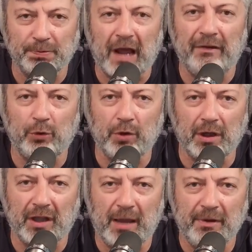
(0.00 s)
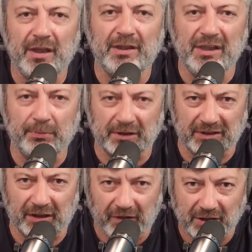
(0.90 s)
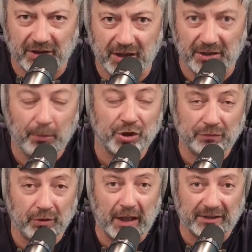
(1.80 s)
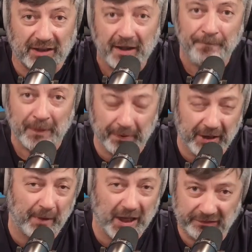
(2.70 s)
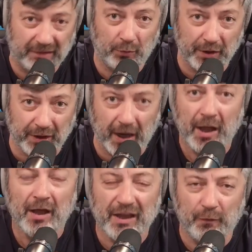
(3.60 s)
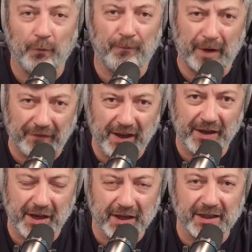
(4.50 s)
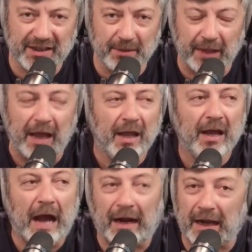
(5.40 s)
То есть правит он Китаем легитимно, соответственно. Если большинство нации принимает своего лидера, его правление легитимно.